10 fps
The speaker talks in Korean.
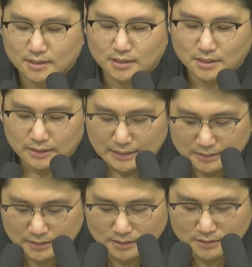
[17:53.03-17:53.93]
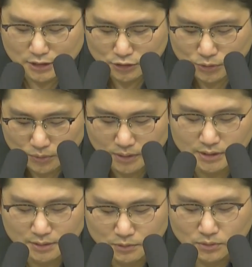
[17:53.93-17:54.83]
인간 스스로의
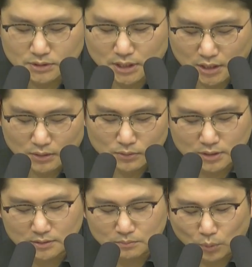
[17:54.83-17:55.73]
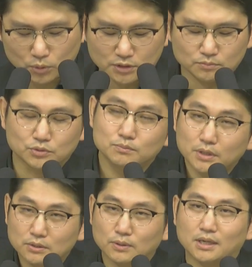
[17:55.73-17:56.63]
힘으로 쌓아올린 모든
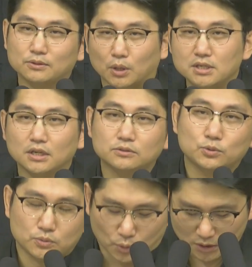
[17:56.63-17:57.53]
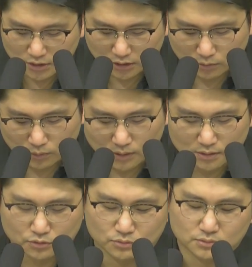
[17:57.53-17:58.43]
문명과
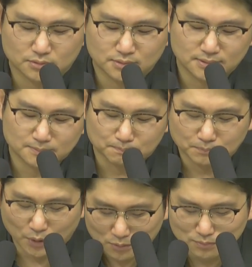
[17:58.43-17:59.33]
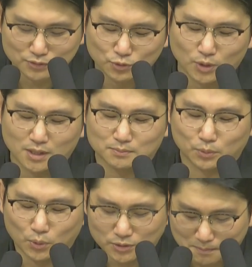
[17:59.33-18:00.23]
권력과 명분과
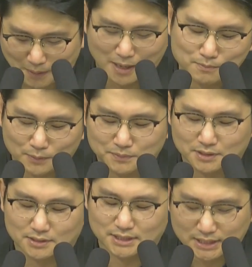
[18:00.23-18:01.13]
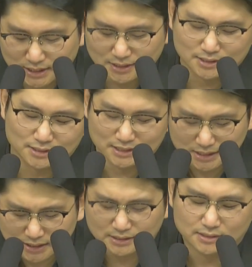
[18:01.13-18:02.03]
모든 방법들, 지혜들,
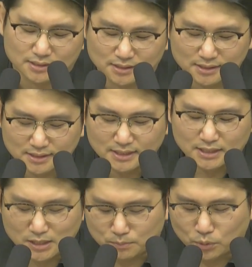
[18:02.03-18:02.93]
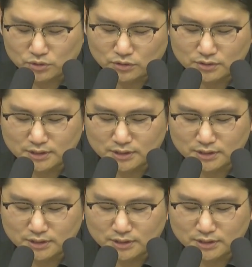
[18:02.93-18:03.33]
지식들, 이 모든 것들이